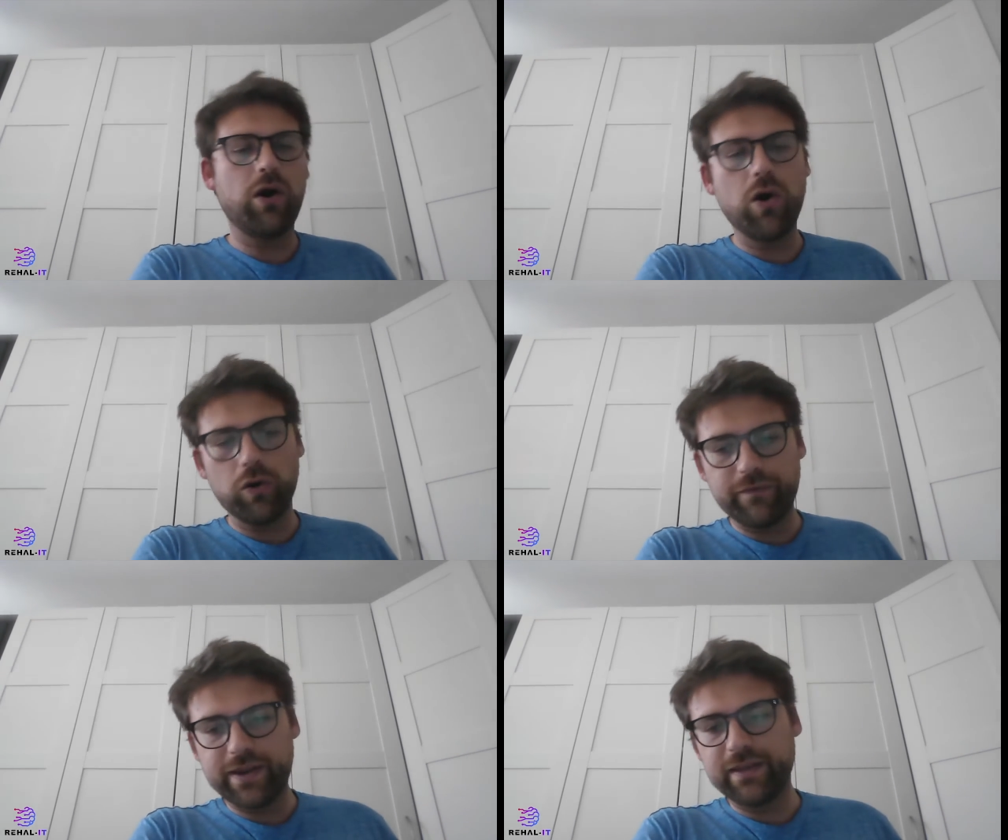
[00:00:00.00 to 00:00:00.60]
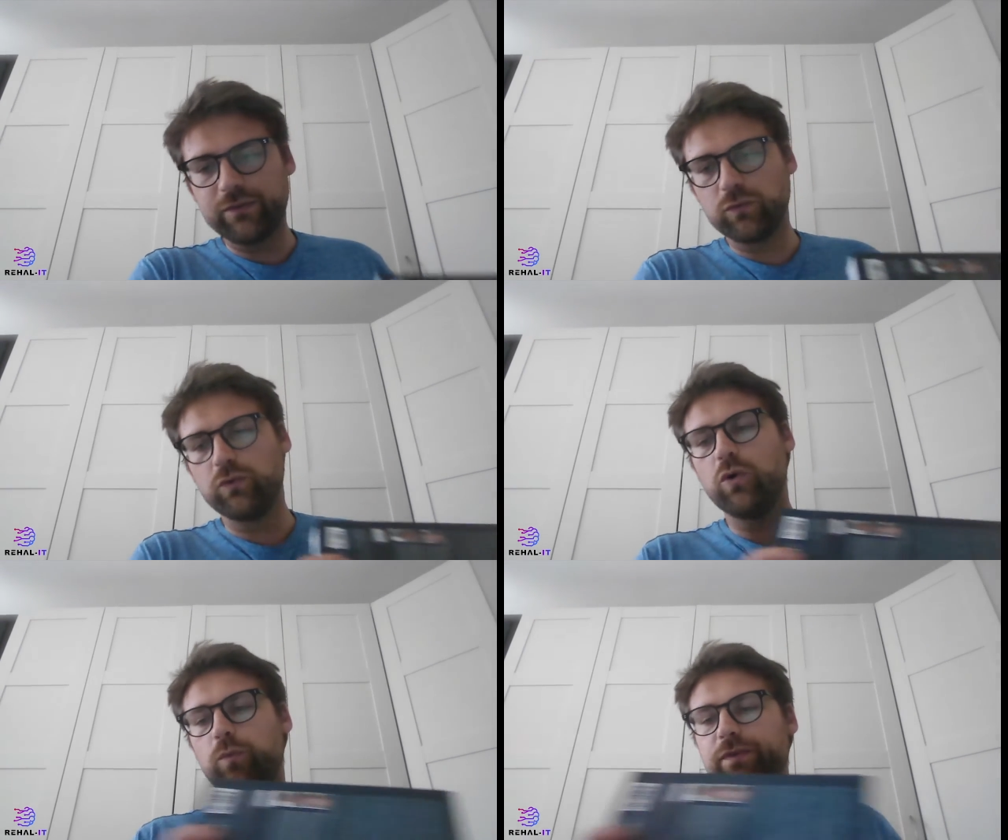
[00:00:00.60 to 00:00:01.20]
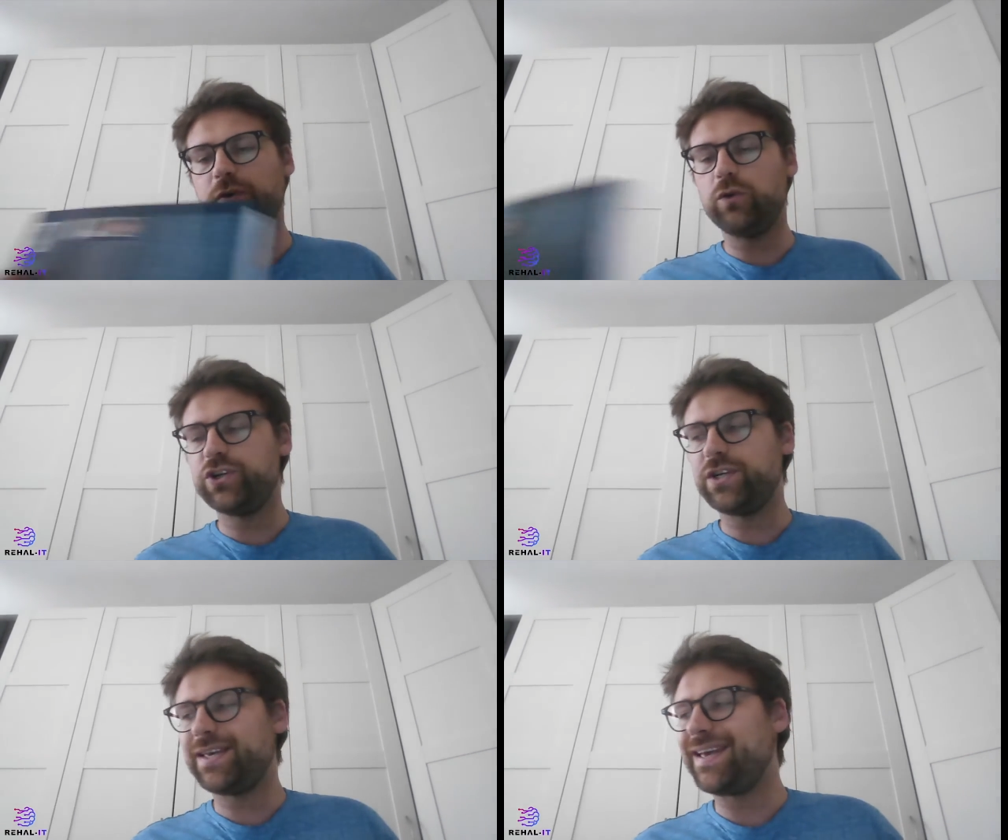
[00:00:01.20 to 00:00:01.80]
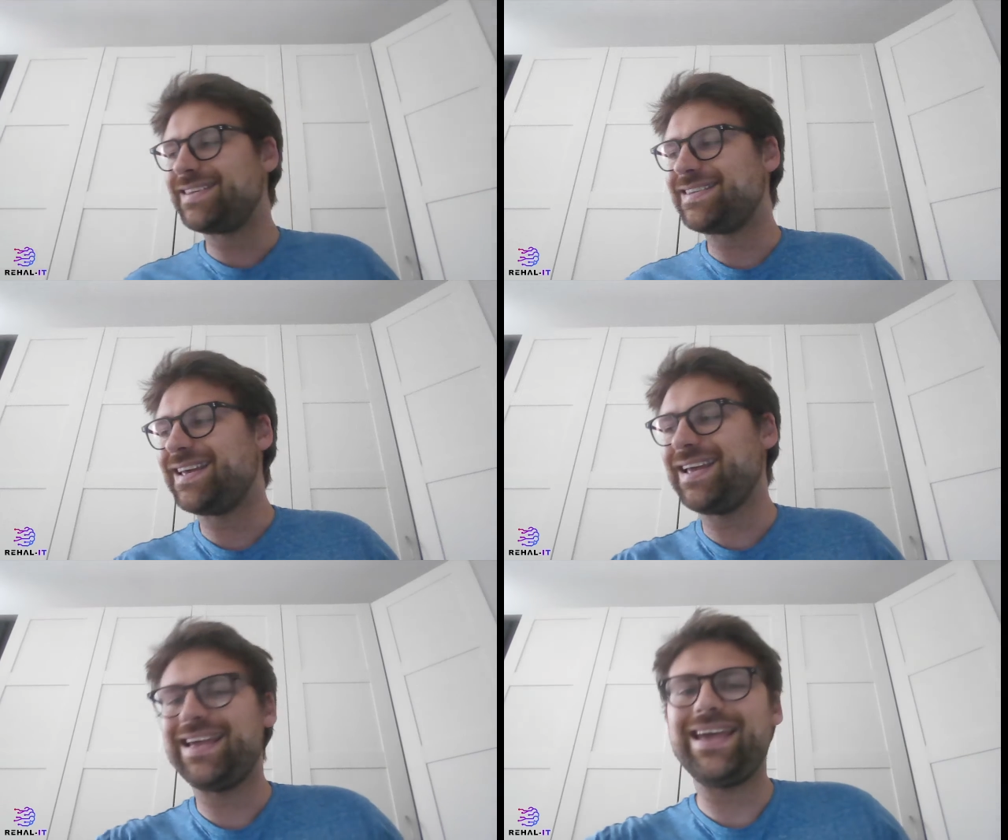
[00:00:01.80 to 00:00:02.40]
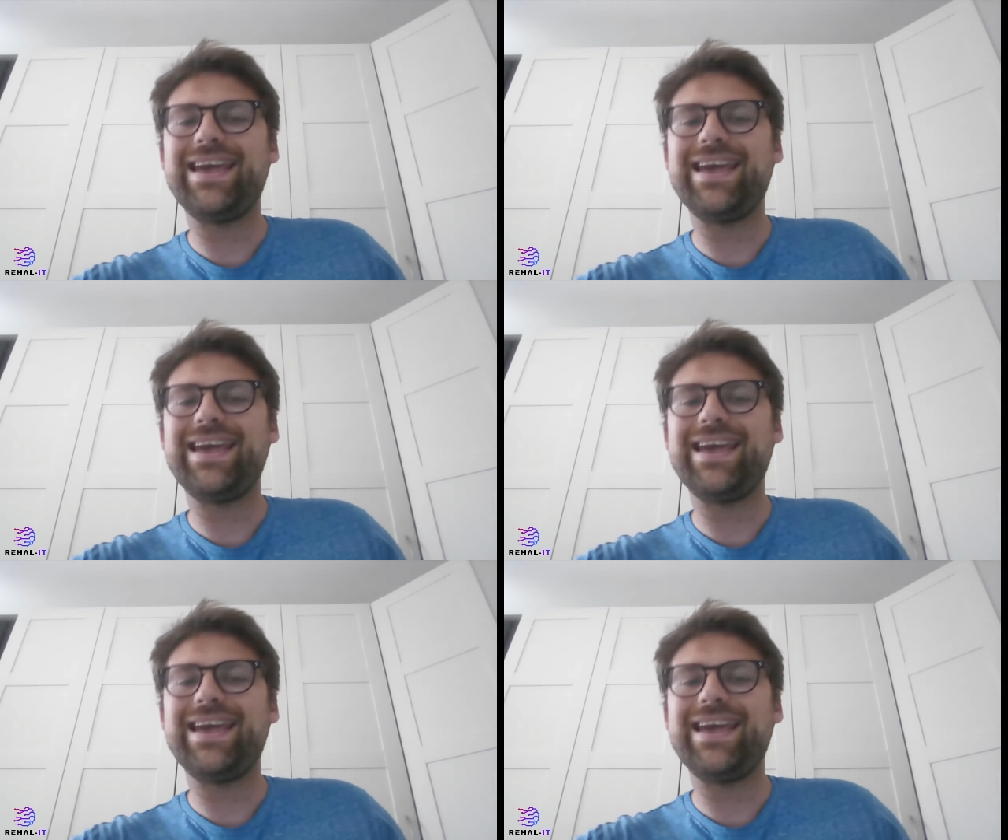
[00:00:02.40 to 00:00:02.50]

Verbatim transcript: en revalidation neuropsychologique, et c'est